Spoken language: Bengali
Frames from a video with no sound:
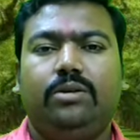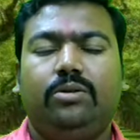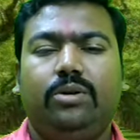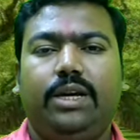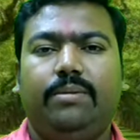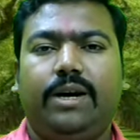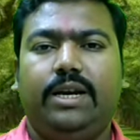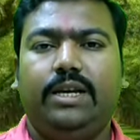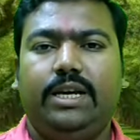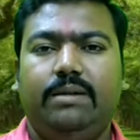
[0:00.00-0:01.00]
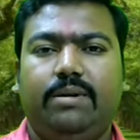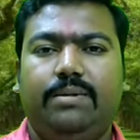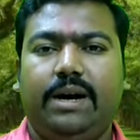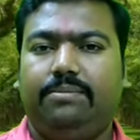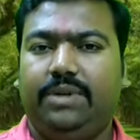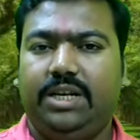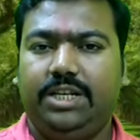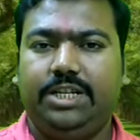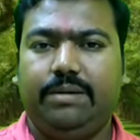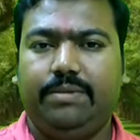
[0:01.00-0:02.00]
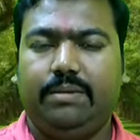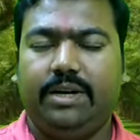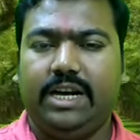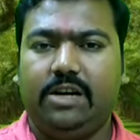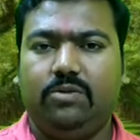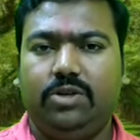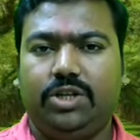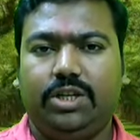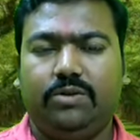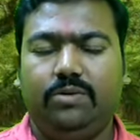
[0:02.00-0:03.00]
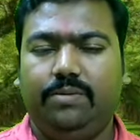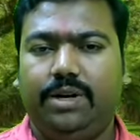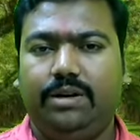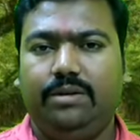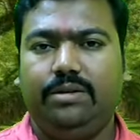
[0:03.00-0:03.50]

তো এবার এইভাবে আপনারা হিসাবটা বা ক্যালকুলেশনটা করবেন